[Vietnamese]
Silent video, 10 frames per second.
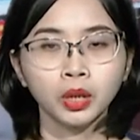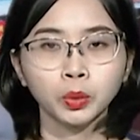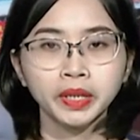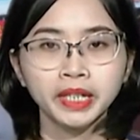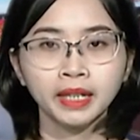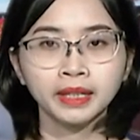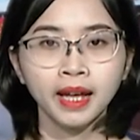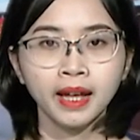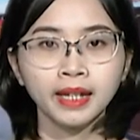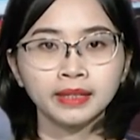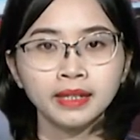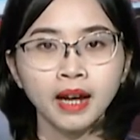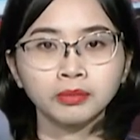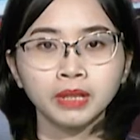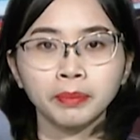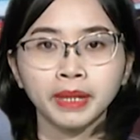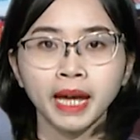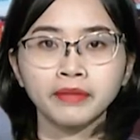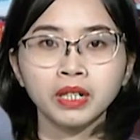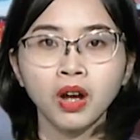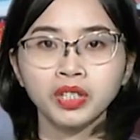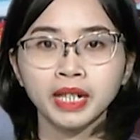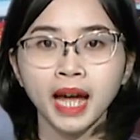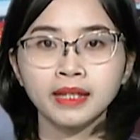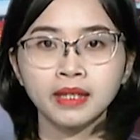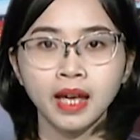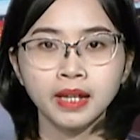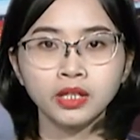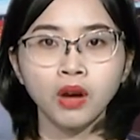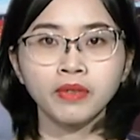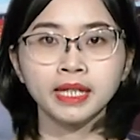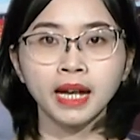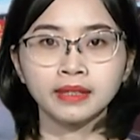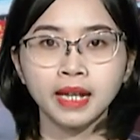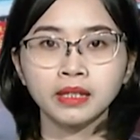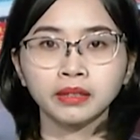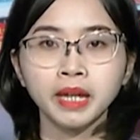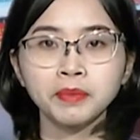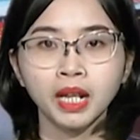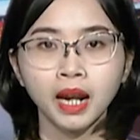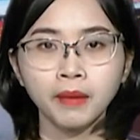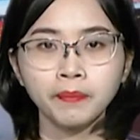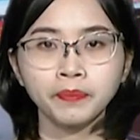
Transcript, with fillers: Tuy nhiên, hình thức học tập này vẫn còn những hạn chế so với giảng dạy trực tiếp trên lớp.